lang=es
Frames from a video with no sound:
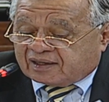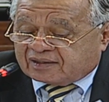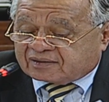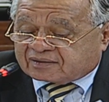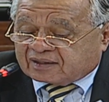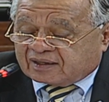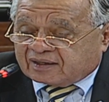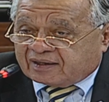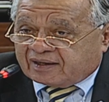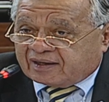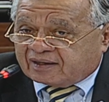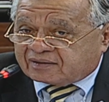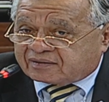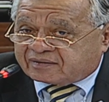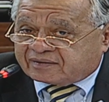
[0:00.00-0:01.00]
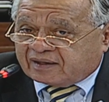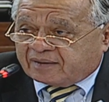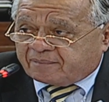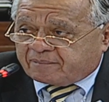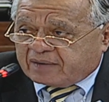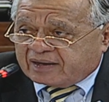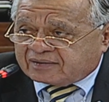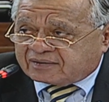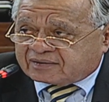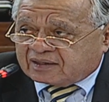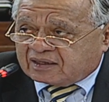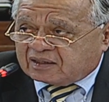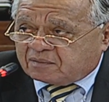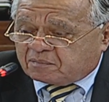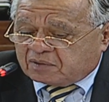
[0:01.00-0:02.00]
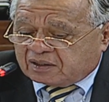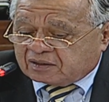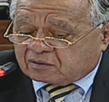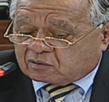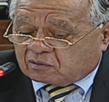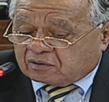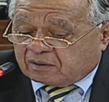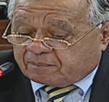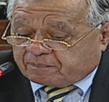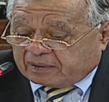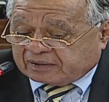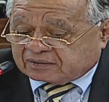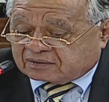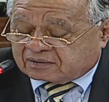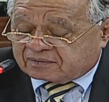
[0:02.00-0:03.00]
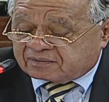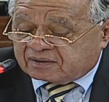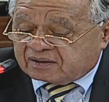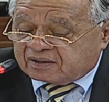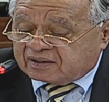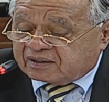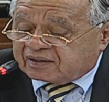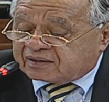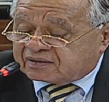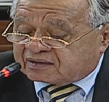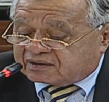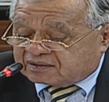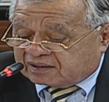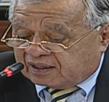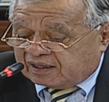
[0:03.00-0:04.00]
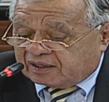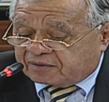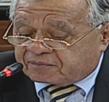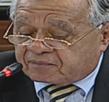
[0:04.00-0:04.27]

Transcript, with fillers: en tareas de mantenimiento de paz. C.